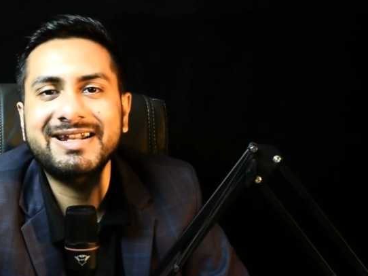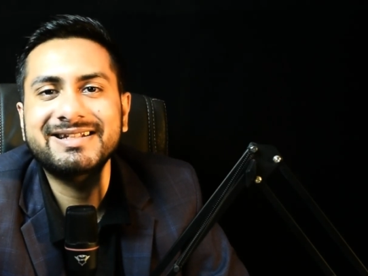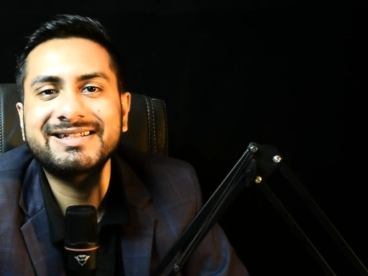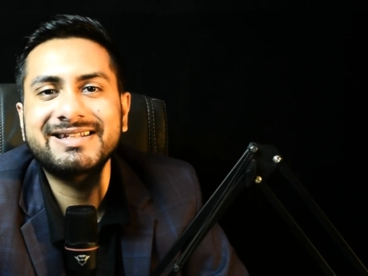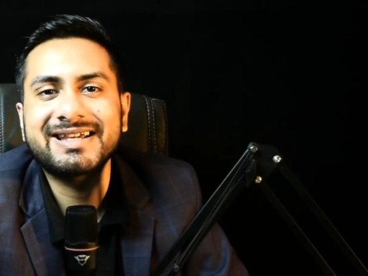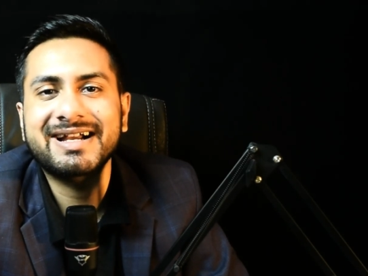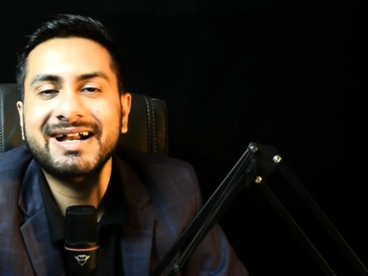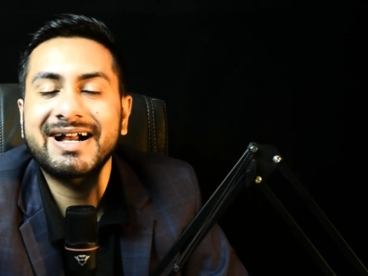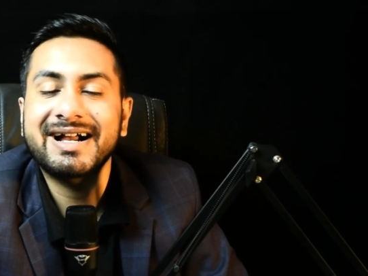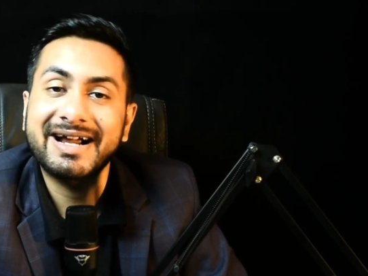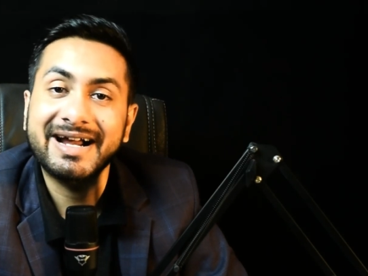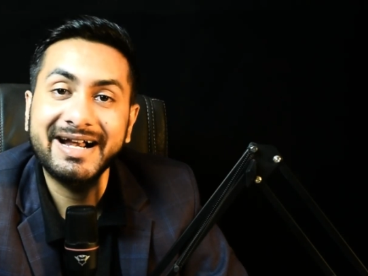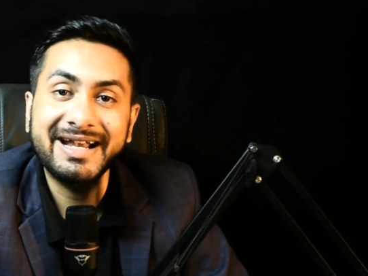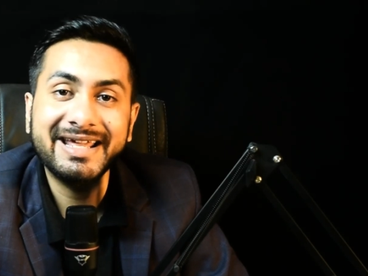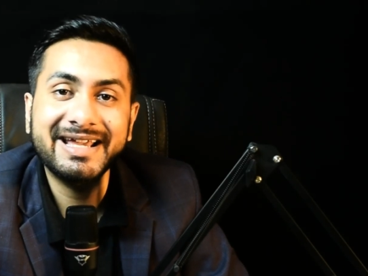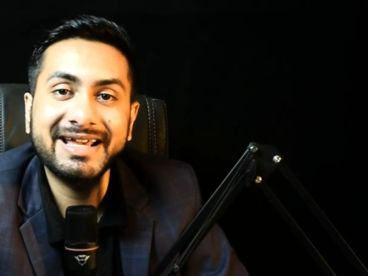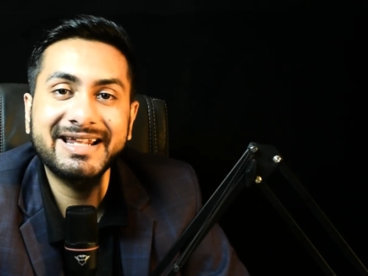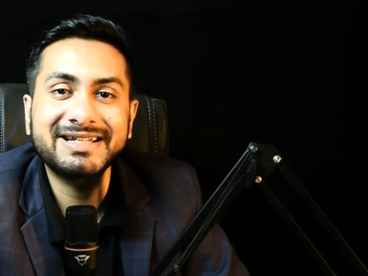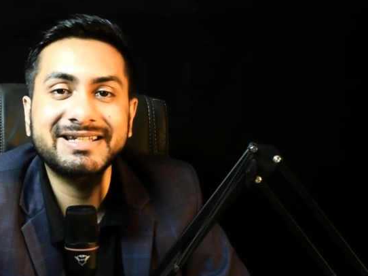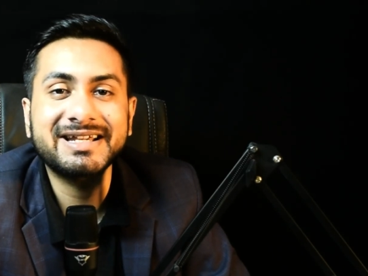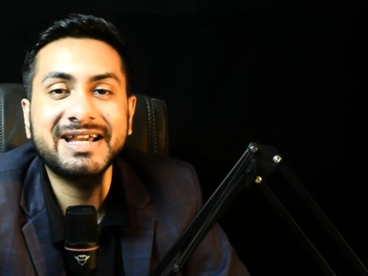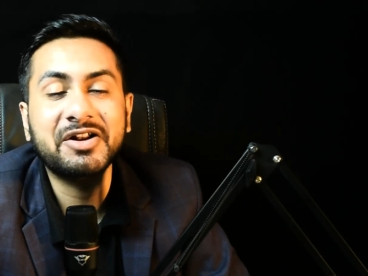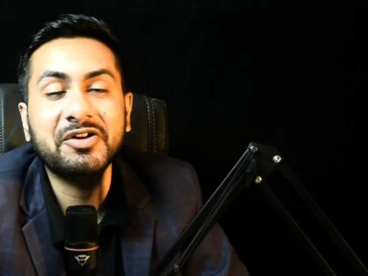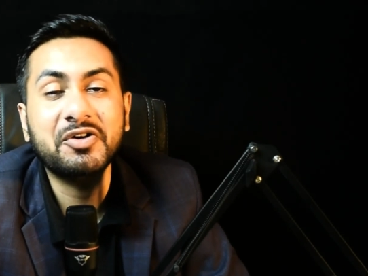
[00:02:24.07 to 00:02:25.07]
लीजिएगा घंटे के
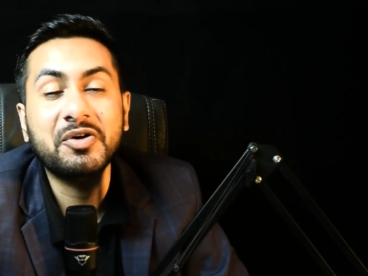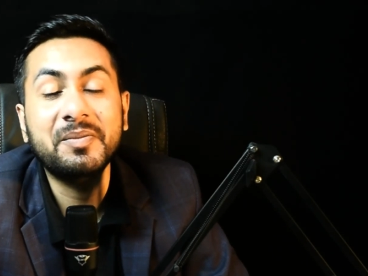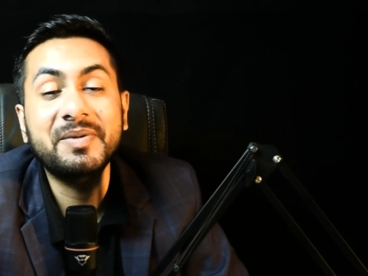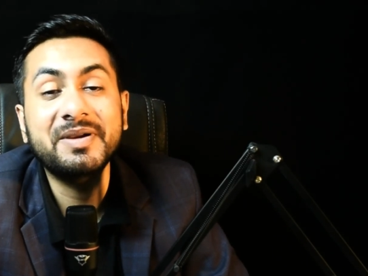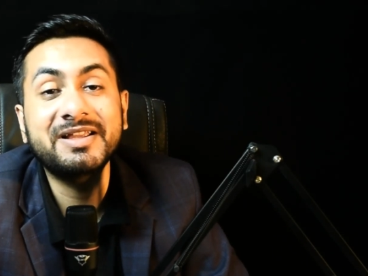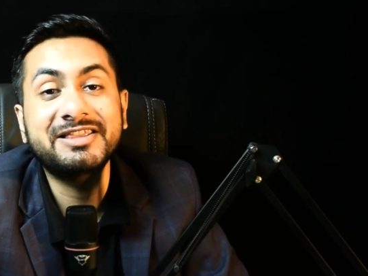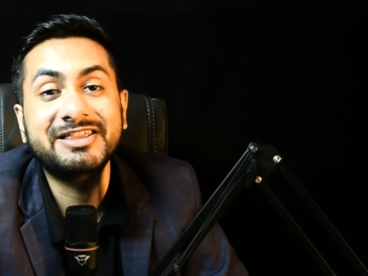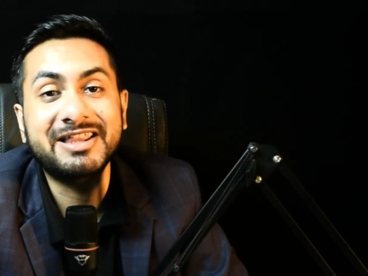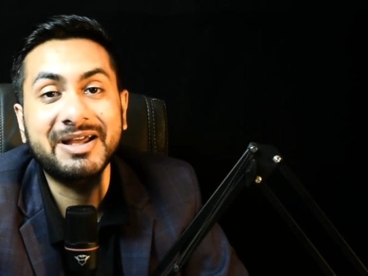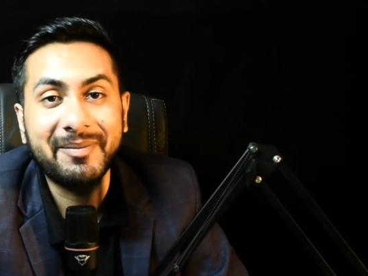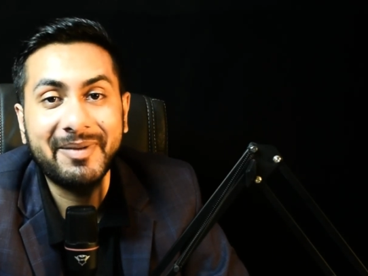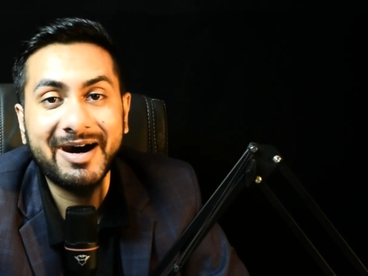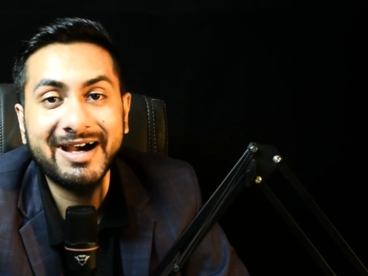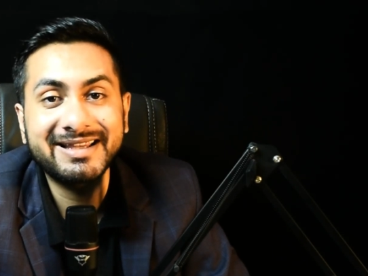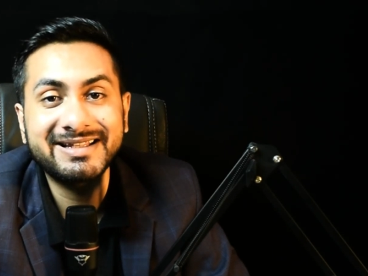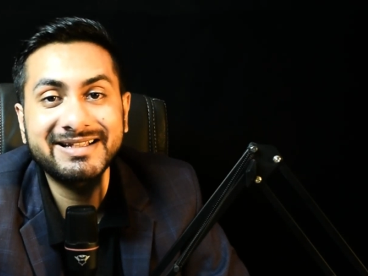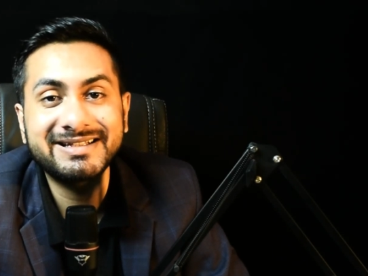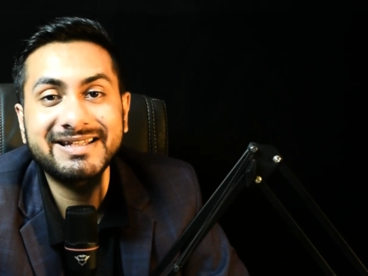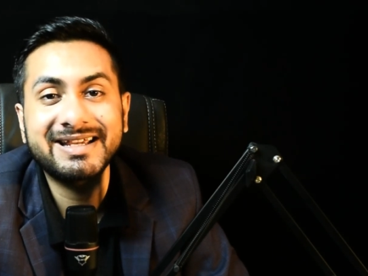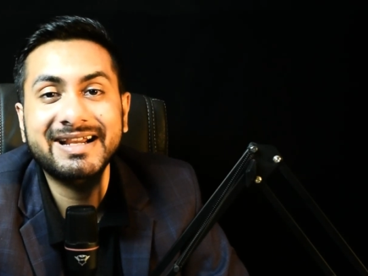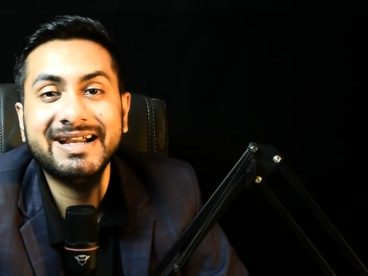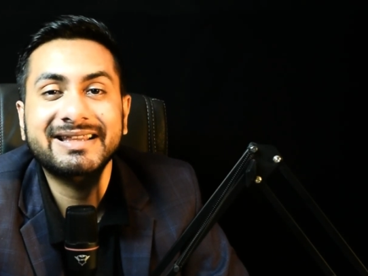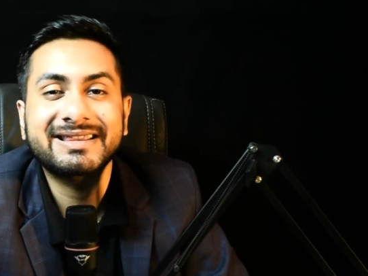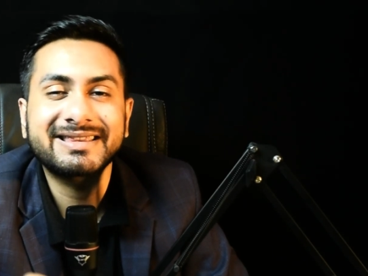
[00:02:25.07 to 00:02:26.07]
निशान को भी दबा
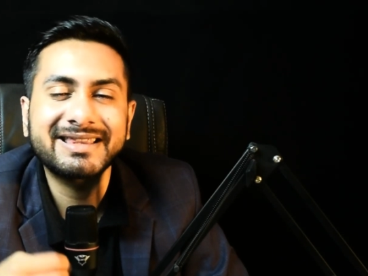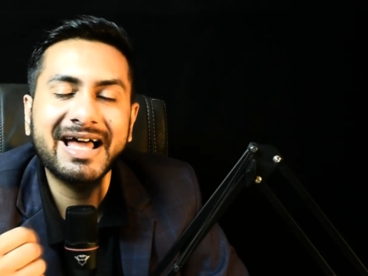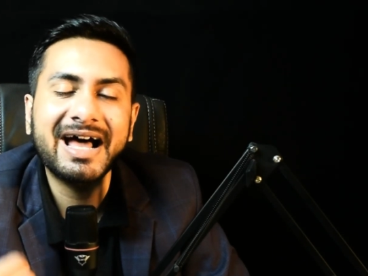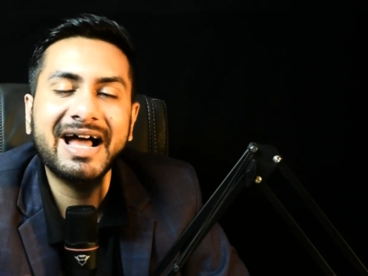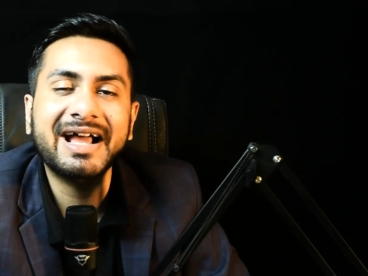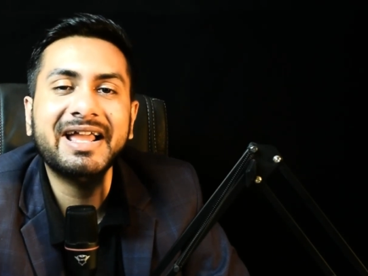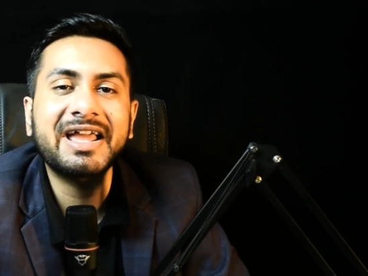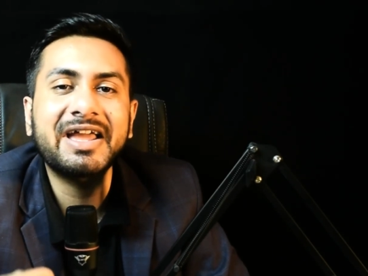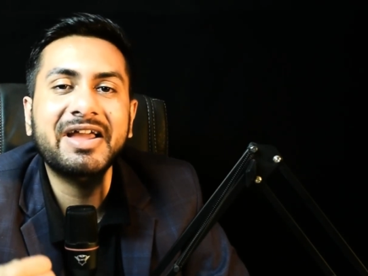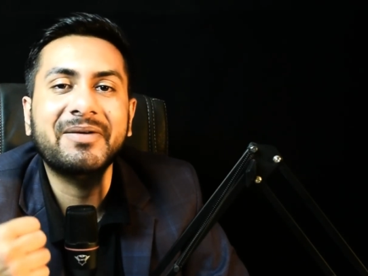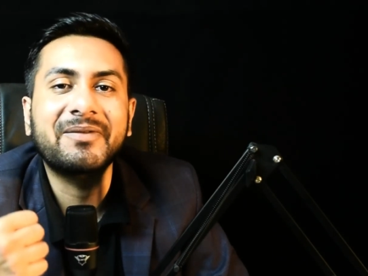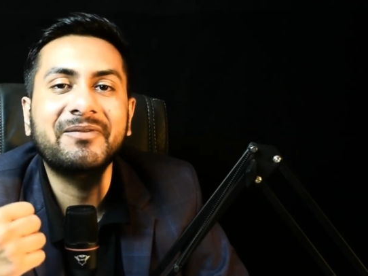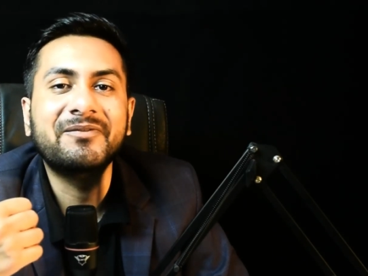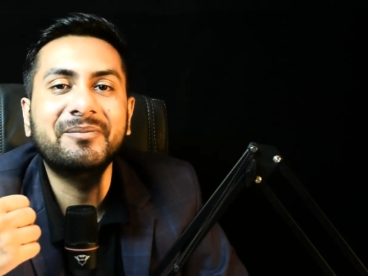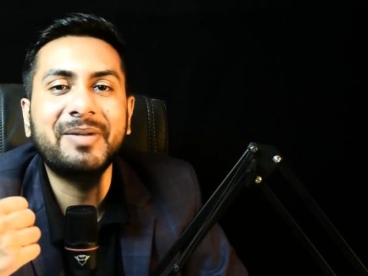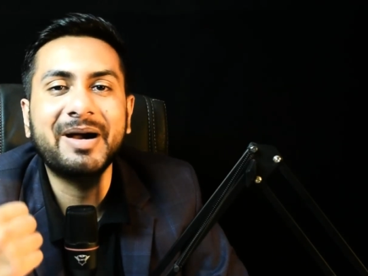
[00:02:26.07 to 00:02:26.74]
दीजिएगा ताकि